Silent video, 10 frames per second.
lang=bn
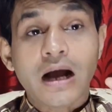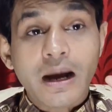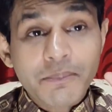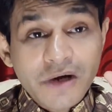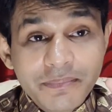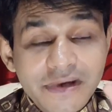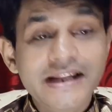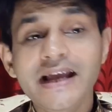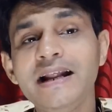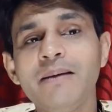আমরা
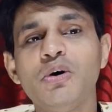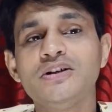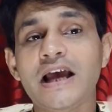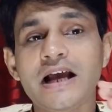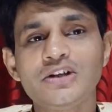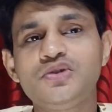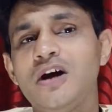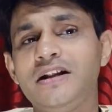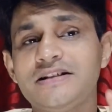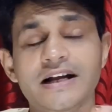মিলিয়ে নেব যে
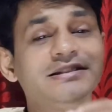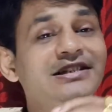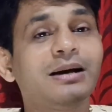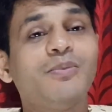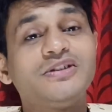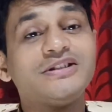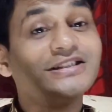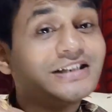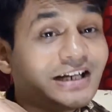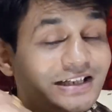অ্যাকচুয়াল স্যার যেটা বলছেন
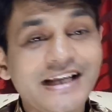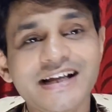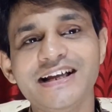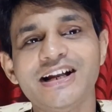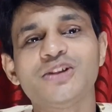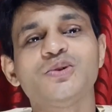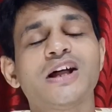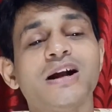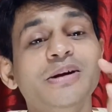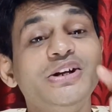সেটা ঠিক কিনা তো
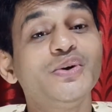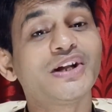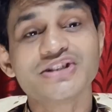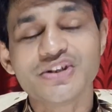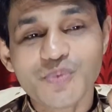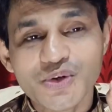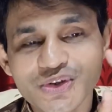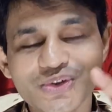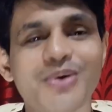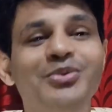তারা ভিডিওটা শেষ
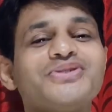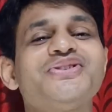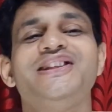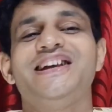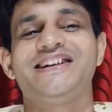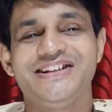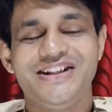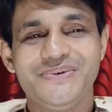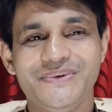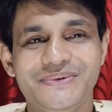পর্যন্ত অবশ্যই দেখতে
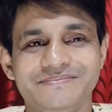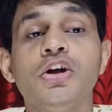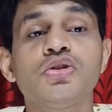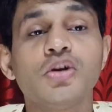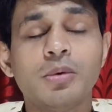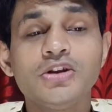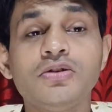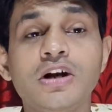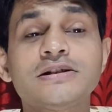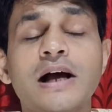থাকুন তো
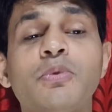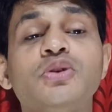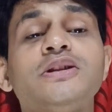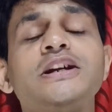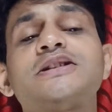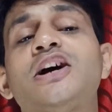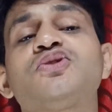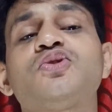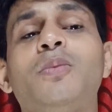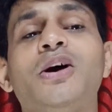বন্ধুরা সামুদ্রিক
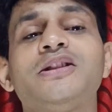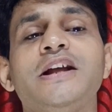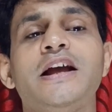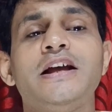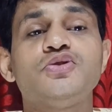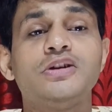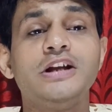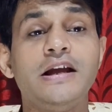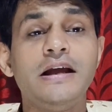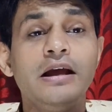শাস্ত্র মতে যদি